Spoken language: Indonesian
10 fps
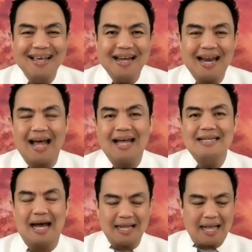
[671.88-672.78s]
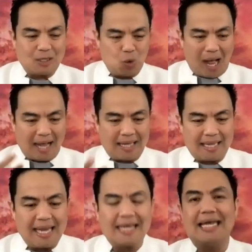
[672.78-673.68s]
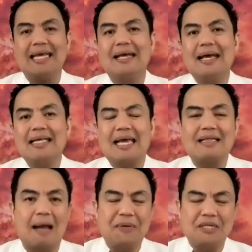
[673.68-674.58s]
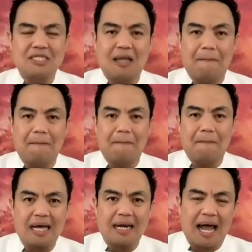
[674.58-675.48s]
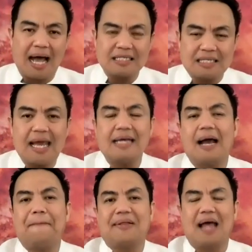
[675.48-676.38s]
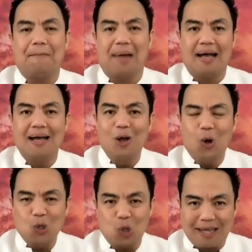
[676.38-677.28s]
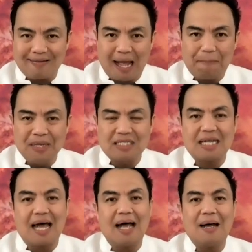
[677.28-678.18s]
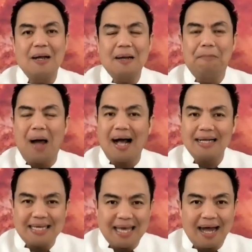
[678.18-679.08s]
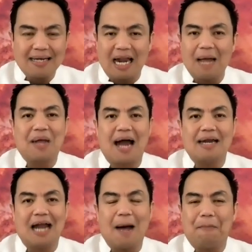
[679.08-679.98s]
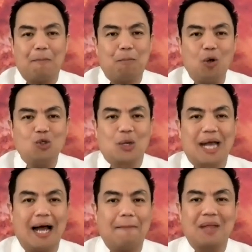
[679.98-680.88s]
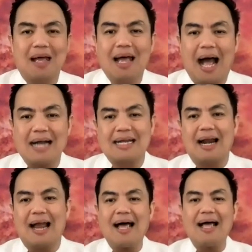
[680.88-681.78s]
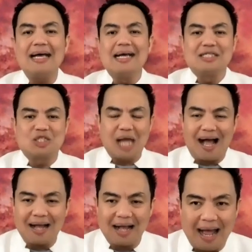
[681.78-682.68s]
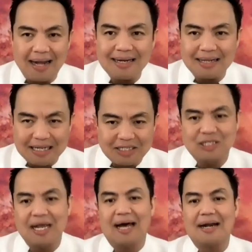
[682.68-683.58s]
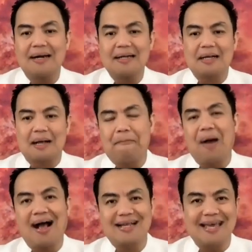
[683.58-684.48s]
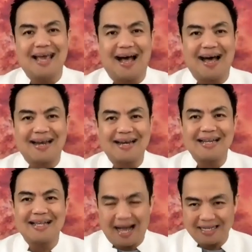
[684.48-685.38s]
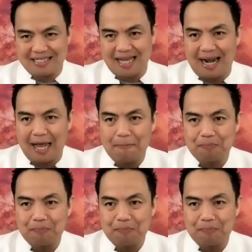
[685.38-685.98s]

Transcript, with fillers: Nah, dari dua ayat ini, kita bisa belajar rahasia yang pertama untuk kita bisa bahagia dalam keadaan apapun juga adalah jangan kejar kebahagiaan yang salah.